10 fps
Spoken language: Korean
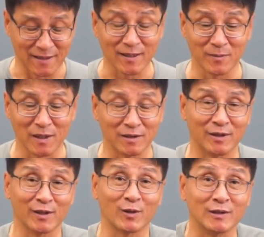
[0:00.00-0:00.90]
이제 설명을
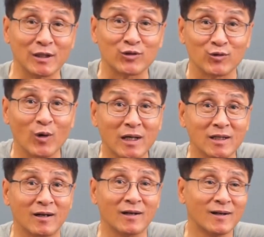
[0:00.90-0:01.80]
드리고 이제 중요한
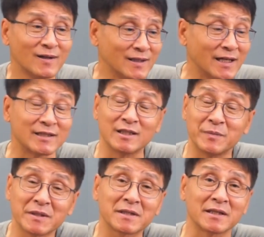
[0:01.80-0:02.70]
거 예,
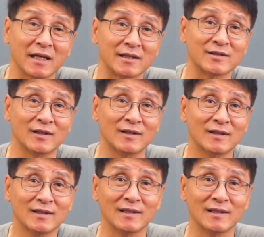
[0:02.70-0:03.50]
GPS가 되겠죠.